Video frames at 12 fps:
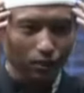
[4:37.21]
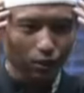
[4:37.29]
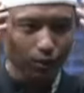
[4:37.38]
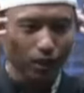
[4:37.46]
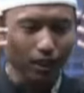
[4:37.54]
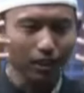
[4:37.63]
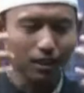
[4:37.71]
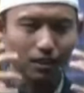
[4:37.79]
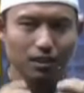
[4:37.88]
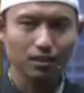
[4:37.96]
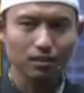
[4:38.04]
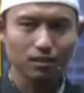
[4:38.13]
Sudah mulai keringat
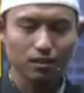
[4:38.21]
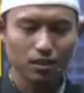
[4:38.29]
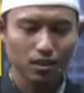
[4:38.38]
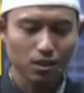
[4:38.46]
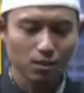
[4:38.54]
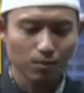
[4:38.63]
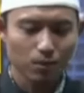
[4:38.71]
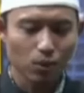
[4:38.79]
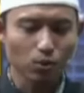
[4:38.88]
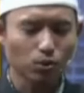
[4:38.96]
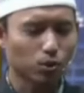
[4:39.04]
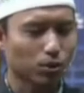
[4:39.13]
yang
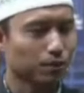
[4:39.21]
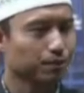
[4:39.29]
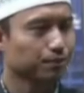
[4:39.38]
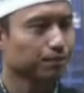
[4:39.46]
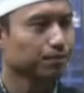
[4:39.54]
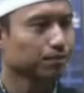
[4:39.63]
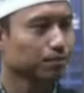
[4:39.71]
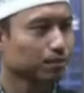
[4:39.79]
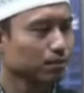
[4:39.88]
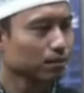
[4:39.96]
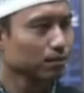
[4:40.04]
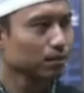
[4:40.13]
mengucur.
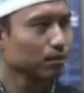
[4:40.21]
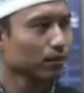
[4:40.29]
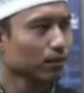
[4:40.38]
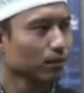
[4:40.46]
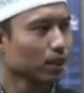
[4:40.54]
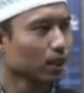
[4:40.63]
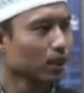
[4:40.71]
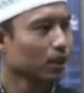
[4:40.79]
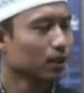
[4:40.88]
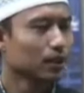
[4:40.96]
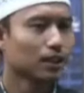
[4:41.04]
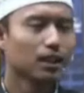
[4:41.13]
Bukan hanya telapak tangan. Ya?
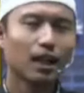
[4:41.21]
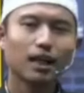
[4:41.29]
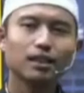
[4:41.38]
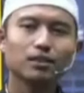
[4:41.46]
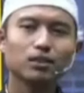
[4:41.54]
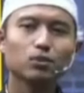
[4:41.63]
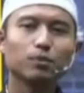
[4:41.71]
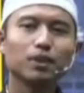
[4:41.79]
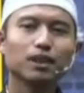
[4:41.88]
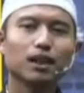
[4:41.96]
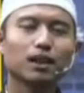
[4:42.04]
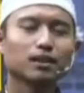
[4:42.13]
Tidak hanya cuma
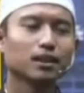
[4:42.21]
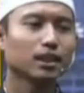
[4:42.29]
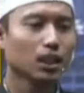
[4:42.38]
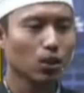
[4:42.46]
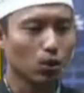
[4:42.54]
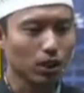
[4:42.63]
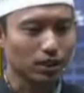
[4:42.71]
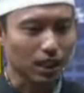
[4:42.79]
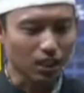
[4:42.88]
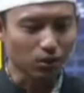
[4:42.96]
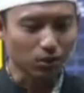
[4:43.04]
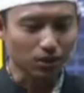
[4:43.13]
tangan. Jadi kalau udah
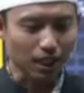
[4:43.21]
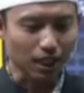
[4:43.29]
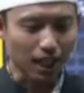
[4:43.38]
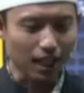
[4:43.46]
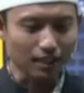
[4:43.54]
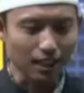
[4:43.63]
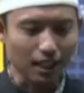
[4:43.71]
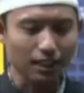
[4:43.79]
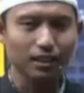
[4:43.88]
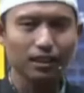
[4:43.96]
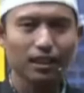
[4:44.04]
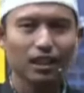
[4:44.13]
selanjut tangan,
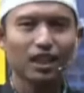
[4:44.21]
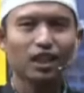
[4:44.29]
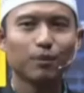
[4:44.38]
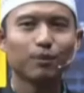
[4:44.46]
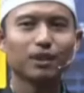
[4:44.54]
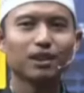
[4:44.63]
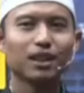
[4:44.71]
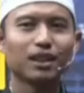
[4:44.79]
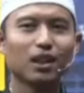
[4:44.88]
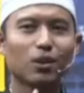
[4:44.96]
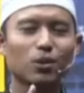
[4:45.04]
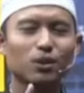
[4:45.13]
kaki, berarti
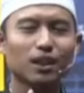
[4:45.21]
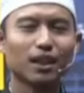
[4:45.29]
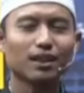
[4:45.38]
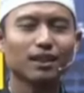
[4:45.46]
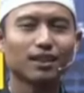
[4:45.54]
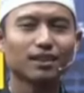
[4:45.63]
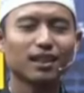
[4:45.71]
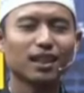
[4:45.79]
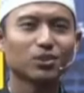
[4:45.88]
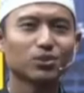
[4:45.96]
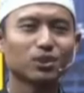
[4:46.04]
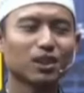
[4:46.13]
ada organ
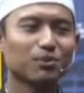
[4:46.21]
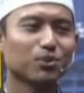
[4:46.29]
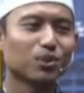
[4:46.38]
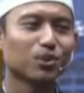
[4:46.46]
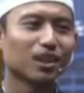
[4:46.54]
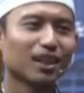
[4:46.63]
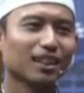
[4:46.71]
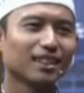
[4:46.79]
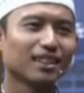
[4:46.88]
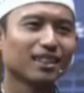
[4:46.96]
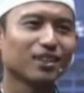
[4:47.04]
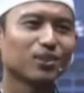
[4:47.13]
yang sudah
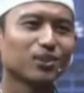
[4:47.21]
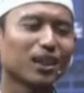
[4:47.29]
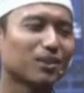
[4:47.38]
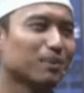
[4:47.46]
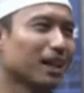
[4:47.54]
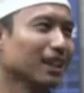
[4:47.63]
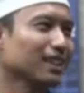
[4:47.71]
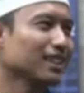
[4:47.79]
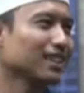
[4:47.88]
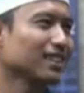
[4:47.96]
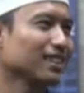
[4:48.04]
mulai kurang baik.